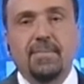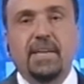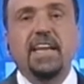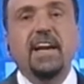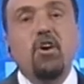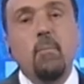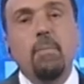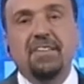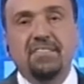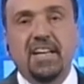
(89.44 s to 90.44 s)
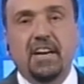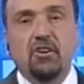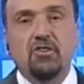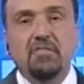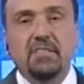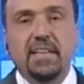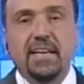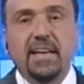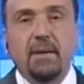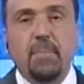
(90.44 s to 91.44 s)
Quieren convencernos
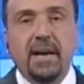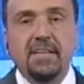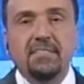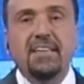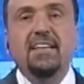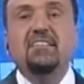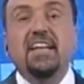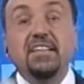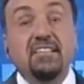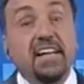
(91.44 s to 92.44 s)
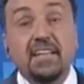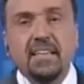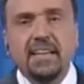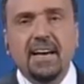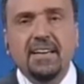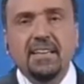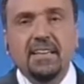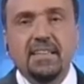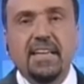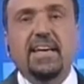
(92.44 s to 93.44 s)
de que el país se incendia,
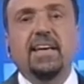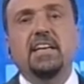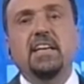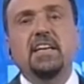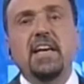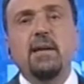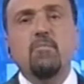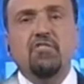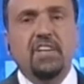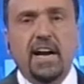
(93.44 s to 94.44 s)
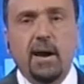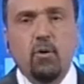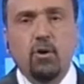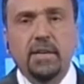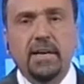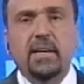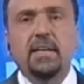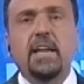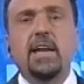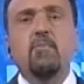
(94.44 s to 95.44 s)
de que el kirchnerismo se acabó, de que el
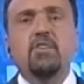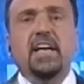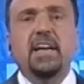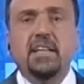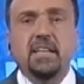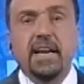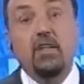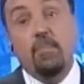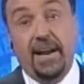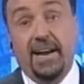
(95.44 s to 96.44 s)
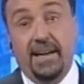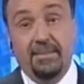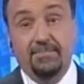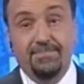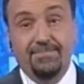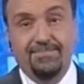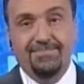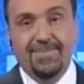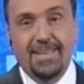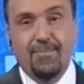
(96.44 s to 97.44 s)
kirchnerismo está en retirado. ¿Para qué?
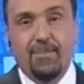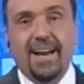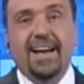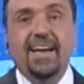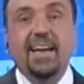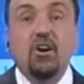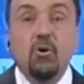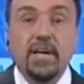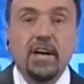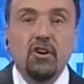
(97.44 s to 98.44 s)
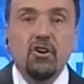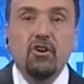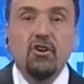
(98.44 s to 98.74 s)
para que el gobierno